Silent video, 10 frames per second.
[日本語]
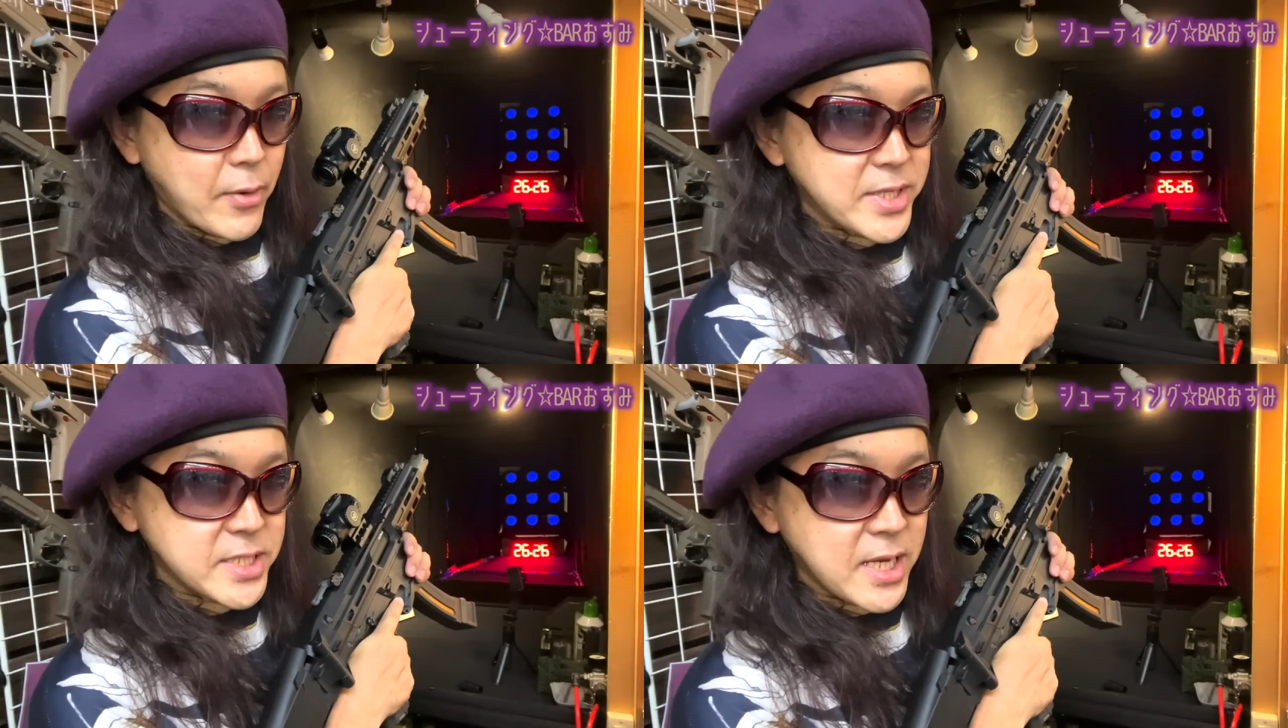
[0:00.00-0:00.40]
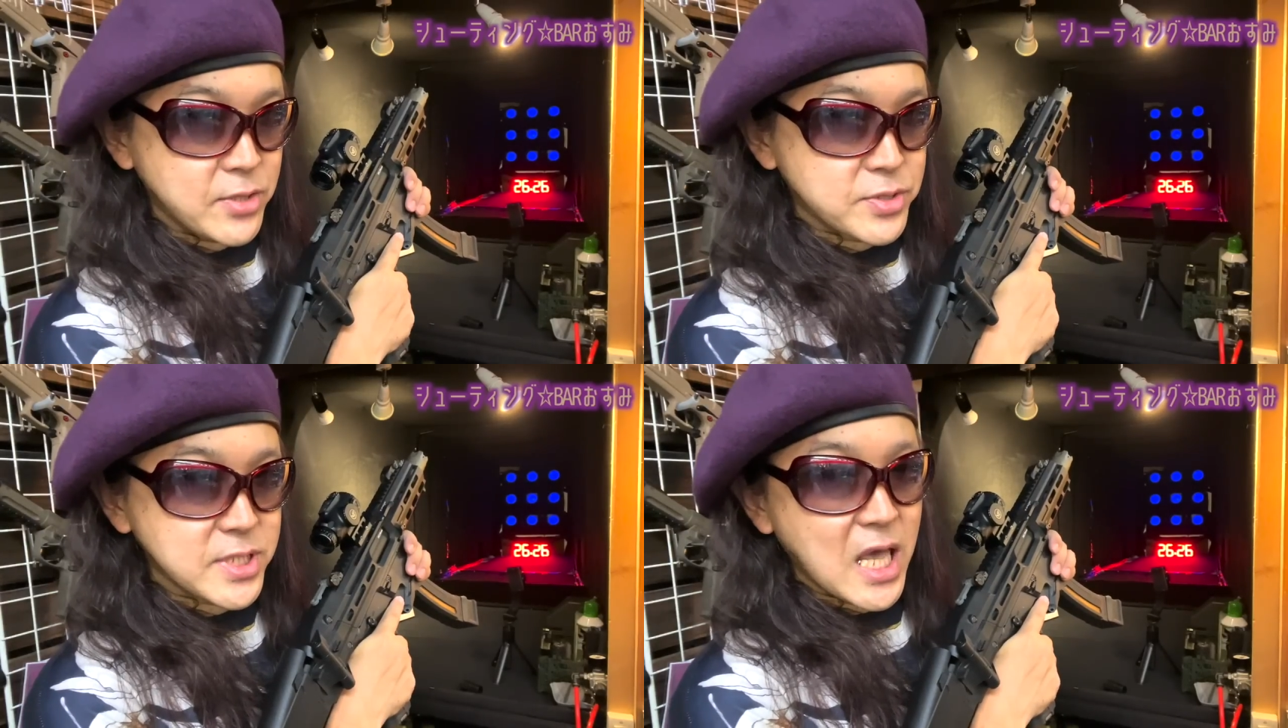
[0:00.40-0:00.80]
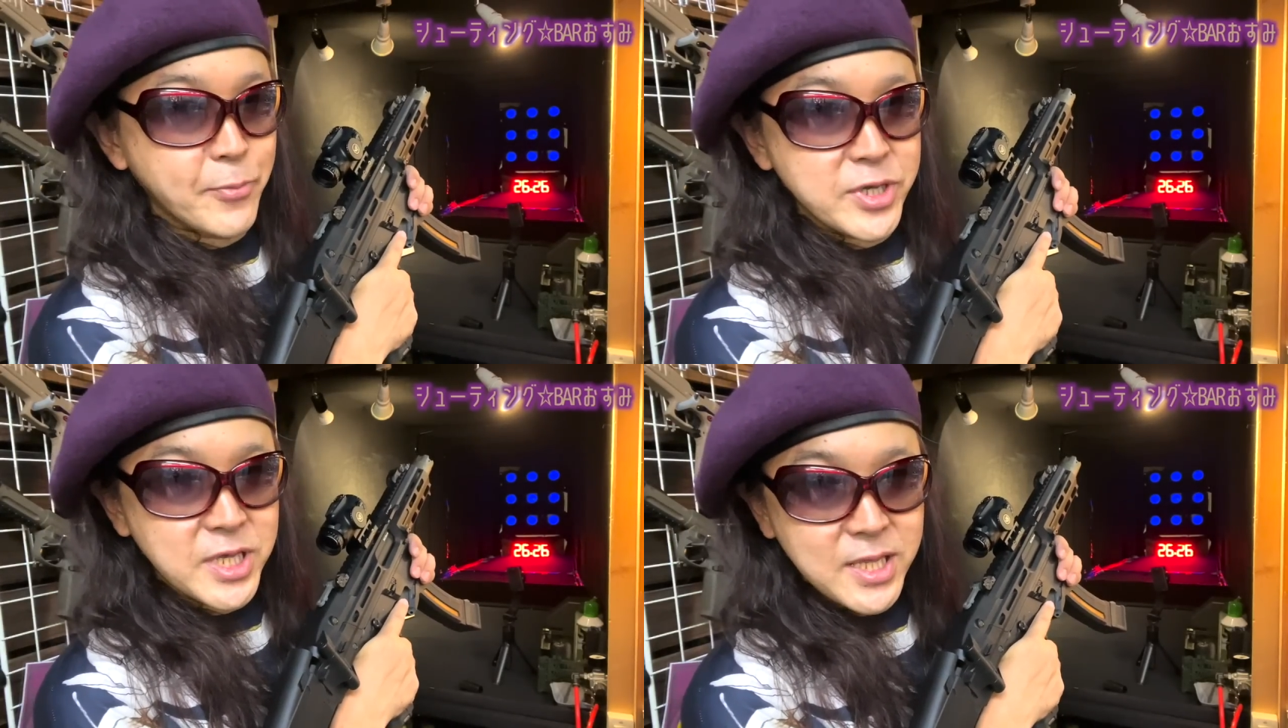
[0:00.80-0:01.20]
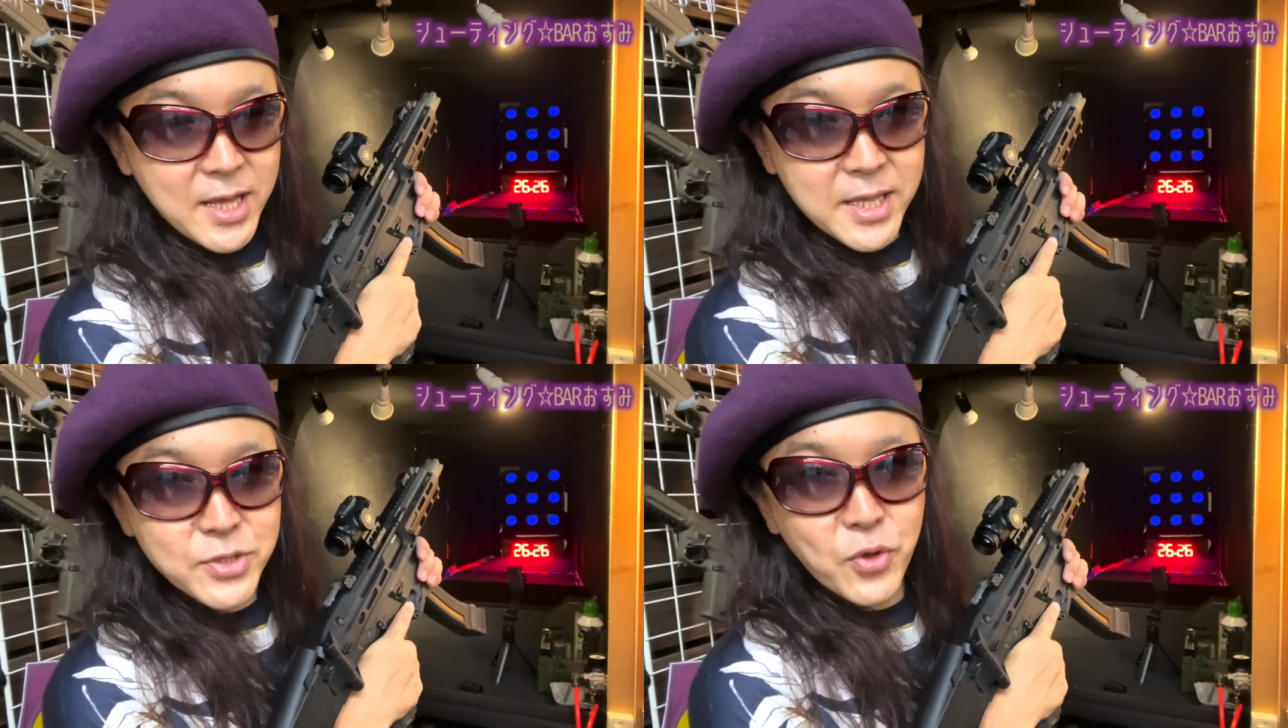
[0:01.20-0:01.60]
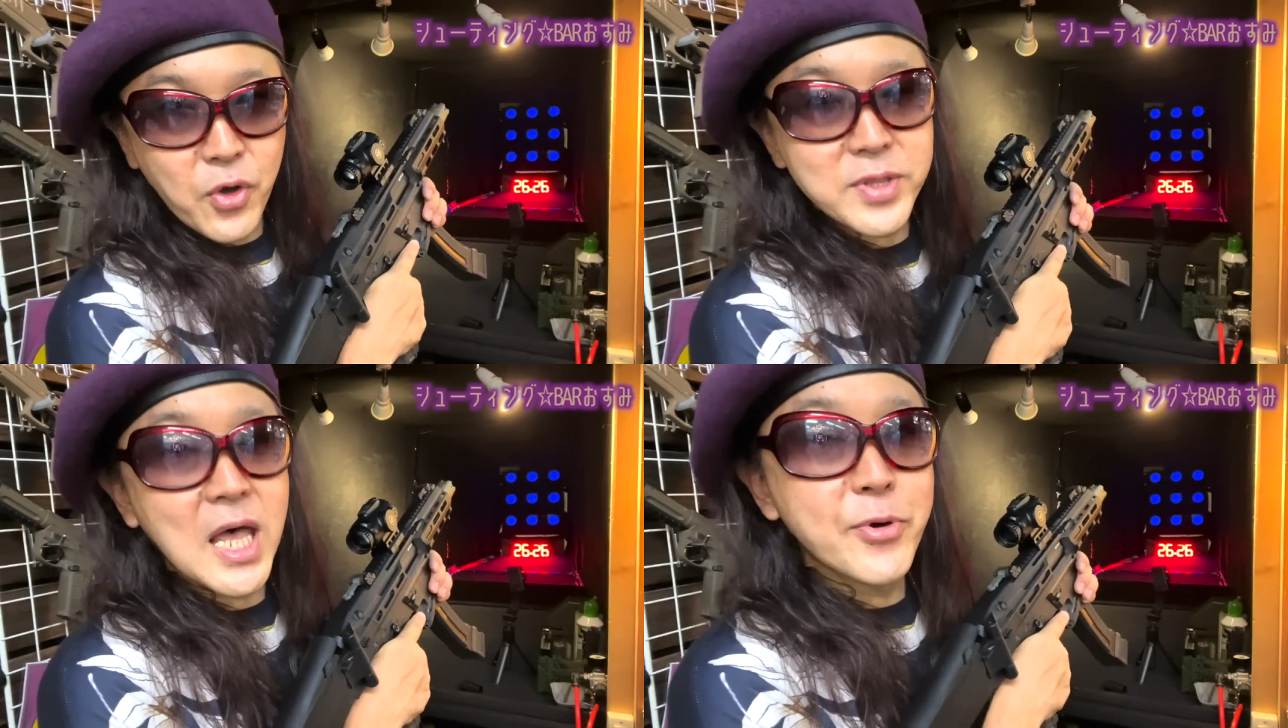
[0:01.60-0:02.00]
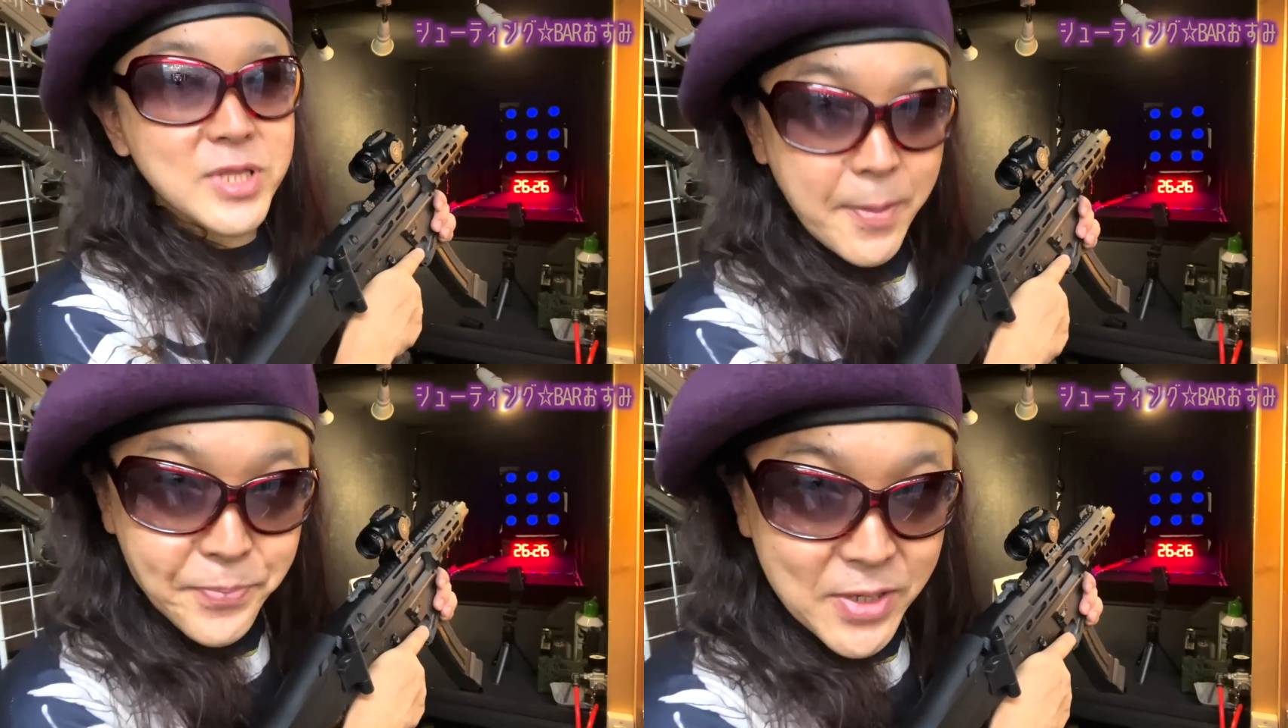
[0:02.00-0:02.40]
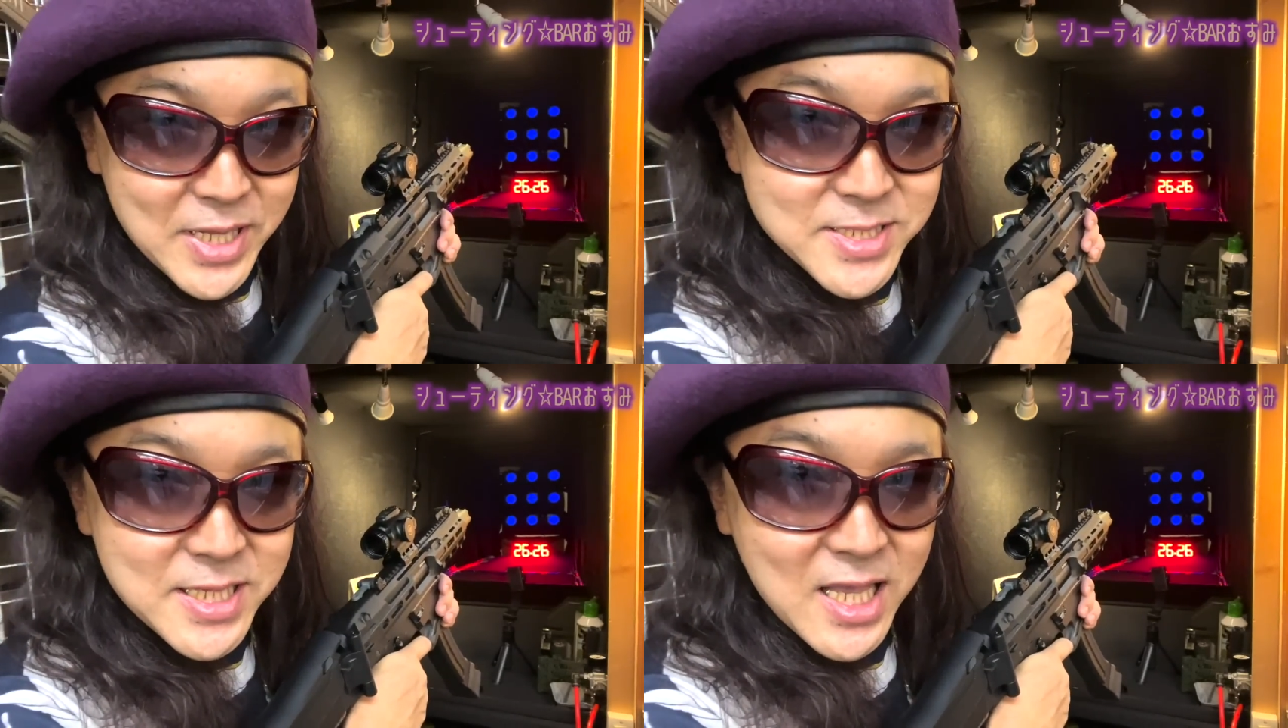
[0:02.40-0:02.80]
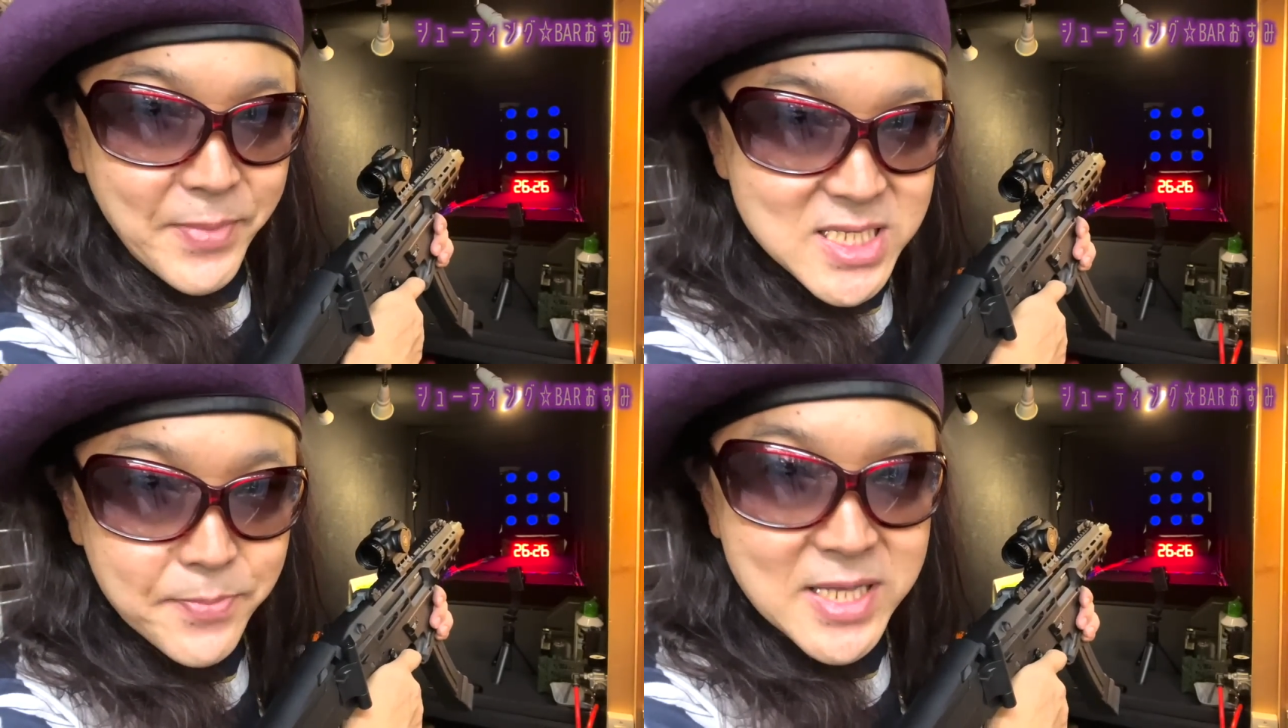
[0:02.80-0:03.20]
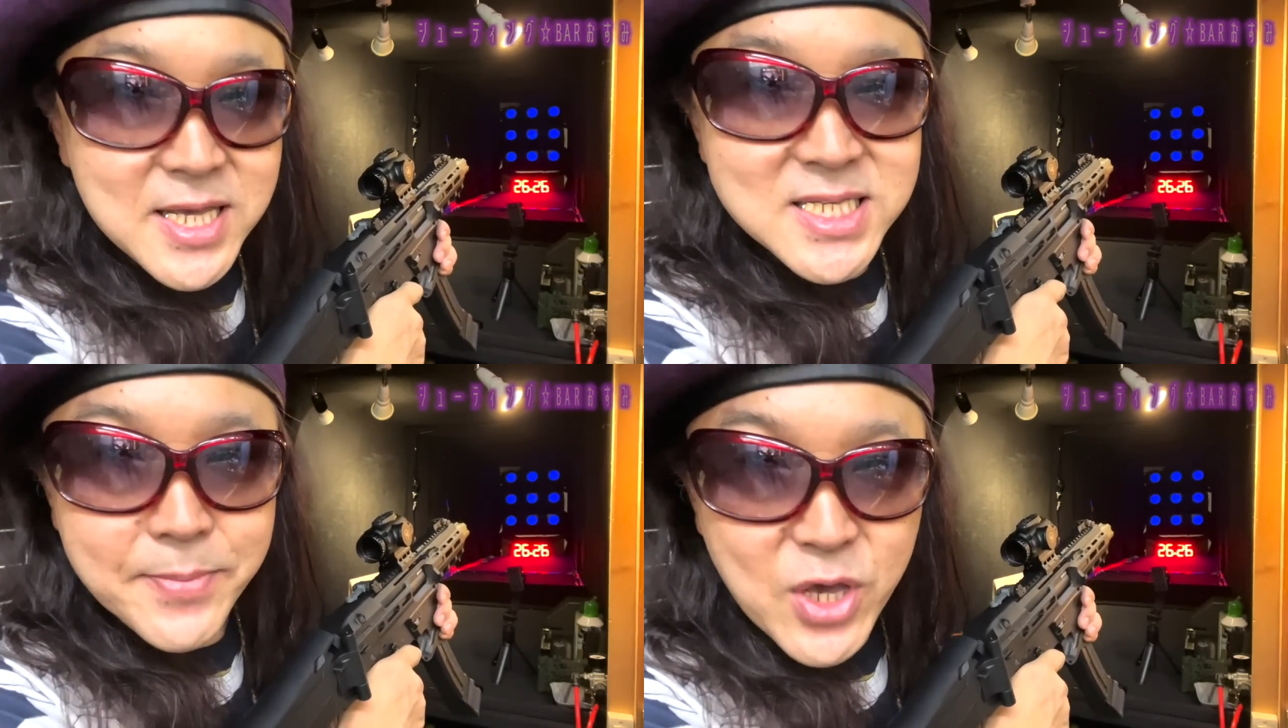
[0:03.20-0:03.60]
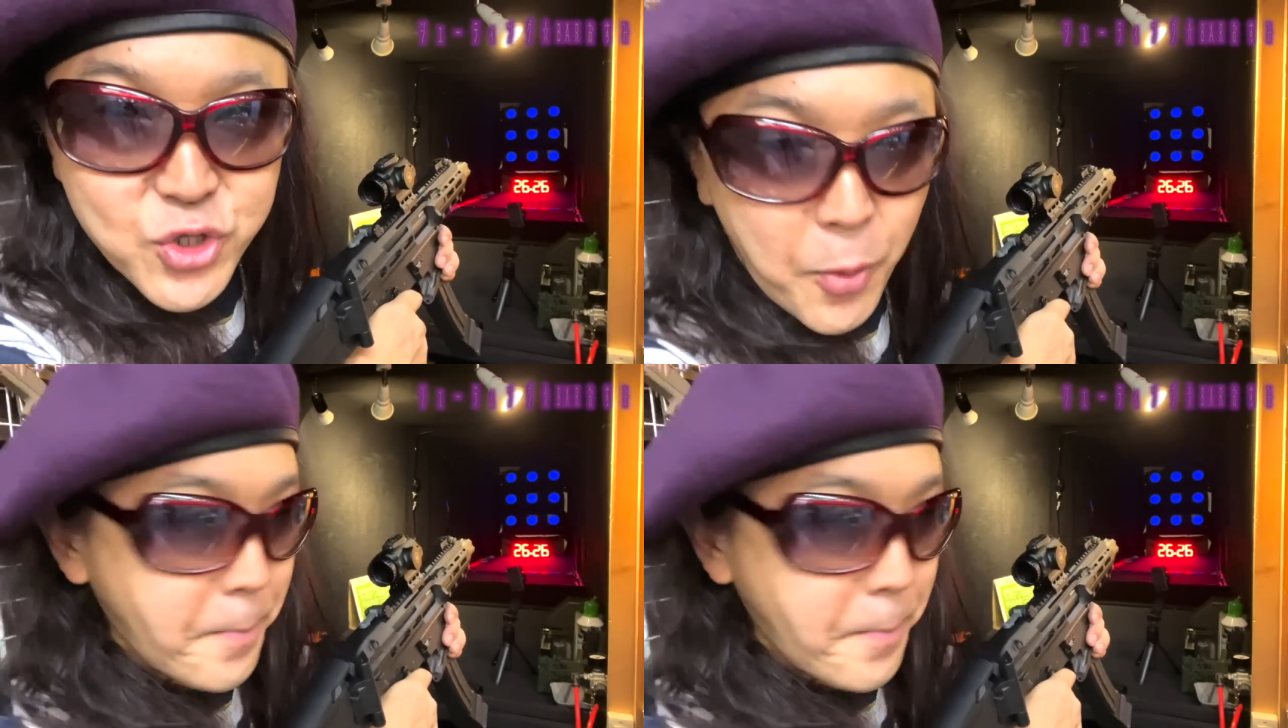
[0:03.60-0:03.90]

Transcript: では G&G MET ターゲットをダブルタップで打たせていただきます。まずはセミオート。